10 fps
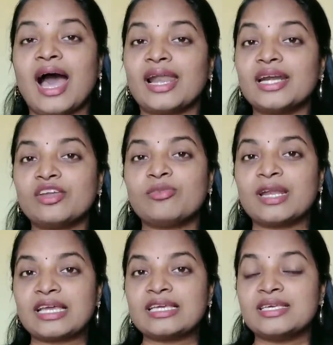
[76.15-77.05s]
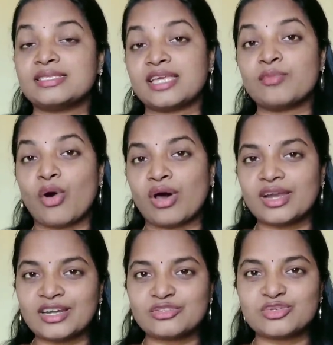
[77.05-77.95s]
అలాంటివి మనకి సేమ్
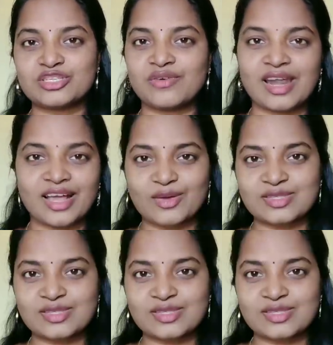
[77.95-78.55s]
ఆన్లైన్లో చూసినవి అలాగే